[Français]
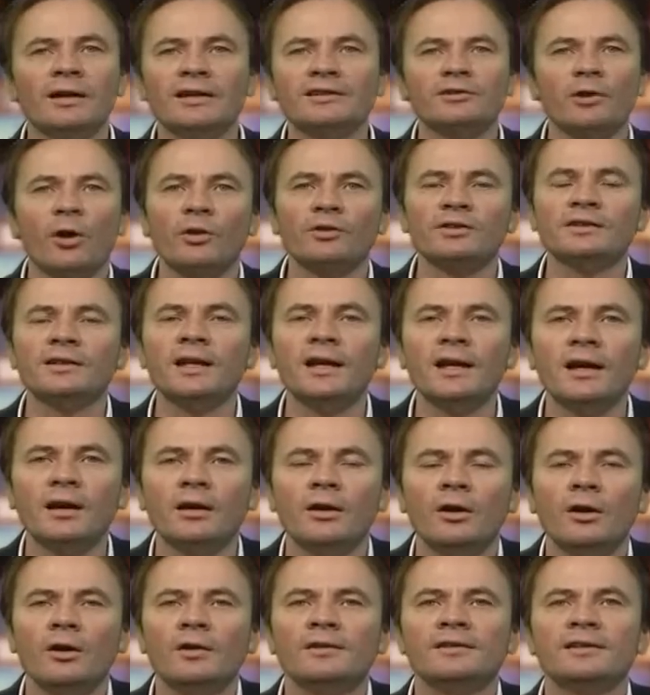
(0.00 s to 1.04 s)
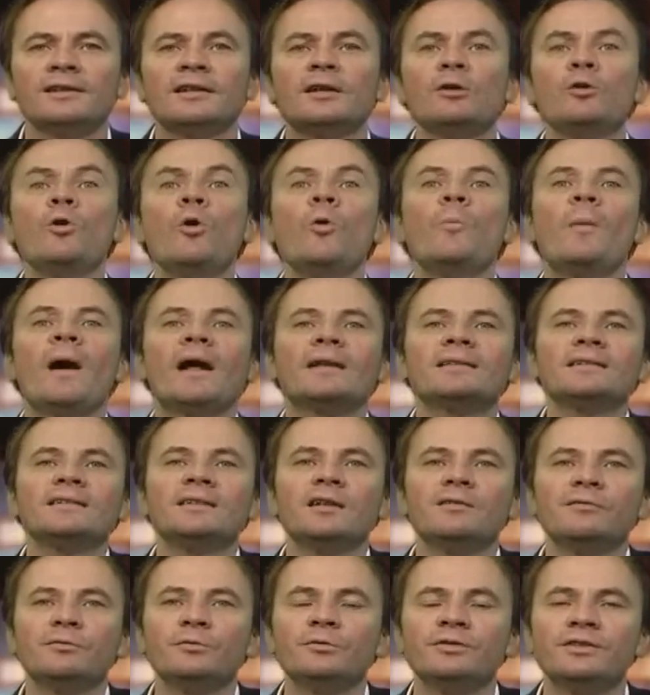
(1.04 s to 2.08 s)
extraordinaire. C'était le parti
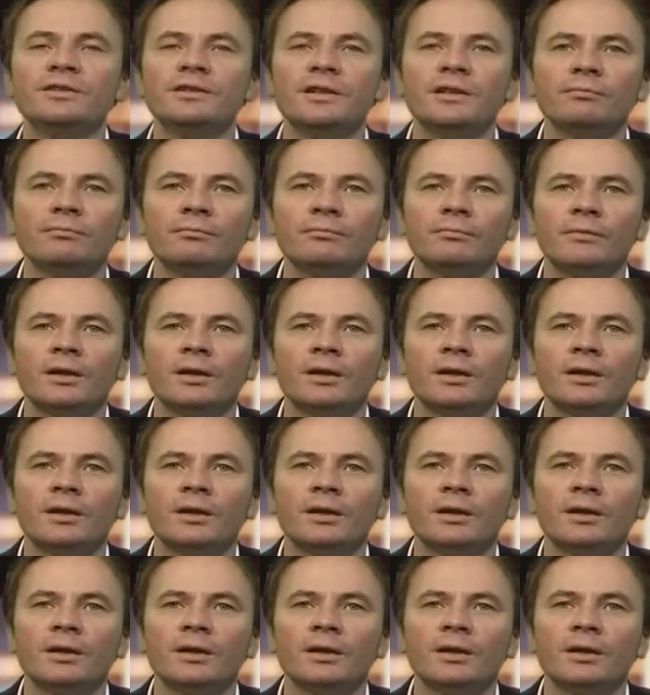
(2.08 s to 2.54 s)
des fusillés.